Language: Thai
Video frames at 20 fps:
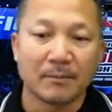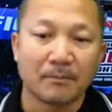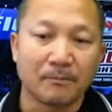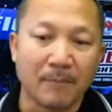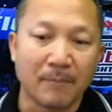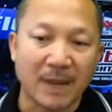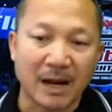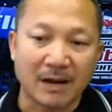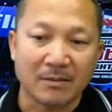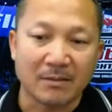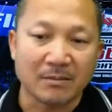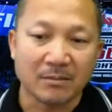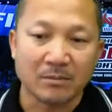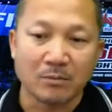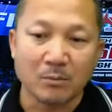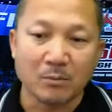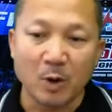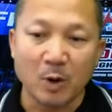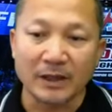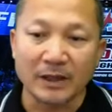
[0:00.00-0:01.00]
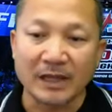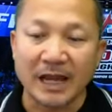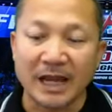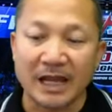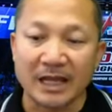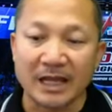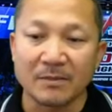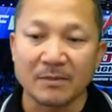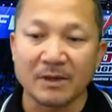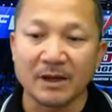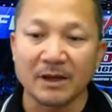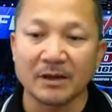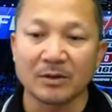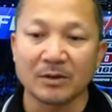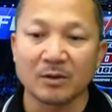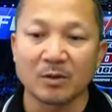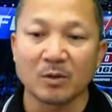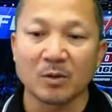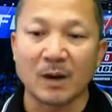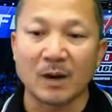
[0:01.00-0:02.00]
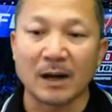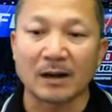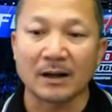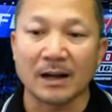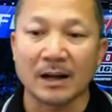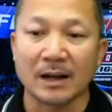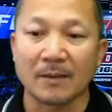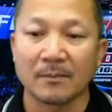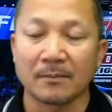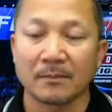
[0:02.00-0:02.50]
แม็กมวยไทยมีทุกวันครับ